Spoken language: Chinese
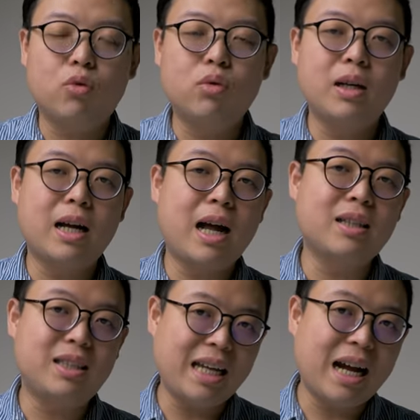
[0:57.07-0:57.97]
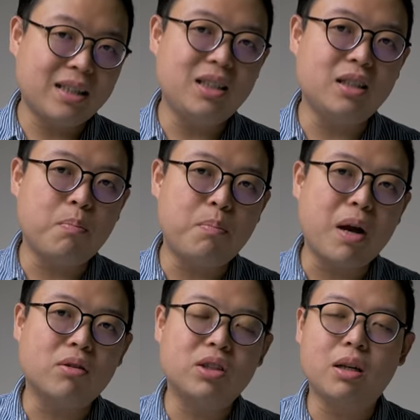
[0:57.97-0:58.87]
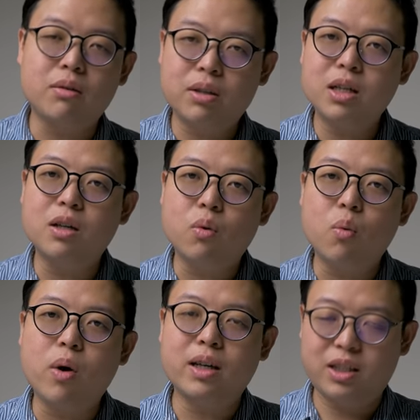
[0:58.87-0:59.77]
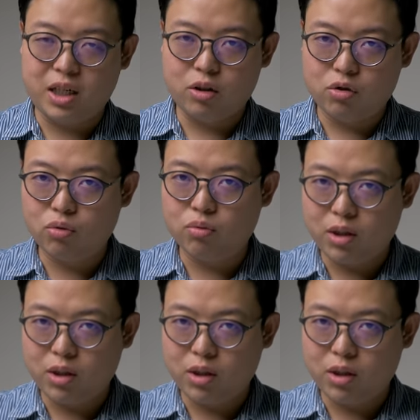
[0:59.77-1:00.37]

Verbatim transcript: 如何让它的香气的表现更为显著，